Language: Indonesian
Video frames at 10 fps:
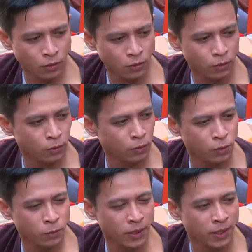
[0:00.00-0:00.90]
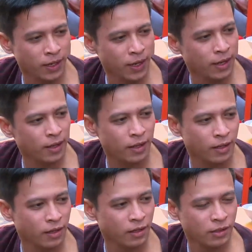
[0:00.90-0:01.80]
akun TikTok at
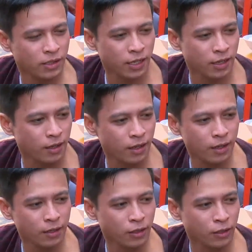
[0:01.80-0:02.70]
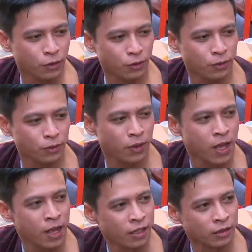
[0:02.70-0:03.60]
Kapten Bebershop ID,
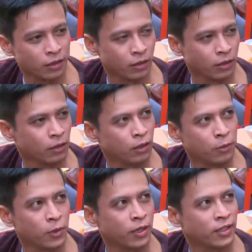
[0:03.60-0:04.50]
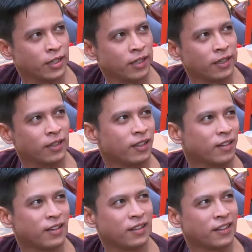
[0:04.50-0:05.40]
membuka ketenaran bagi Aris.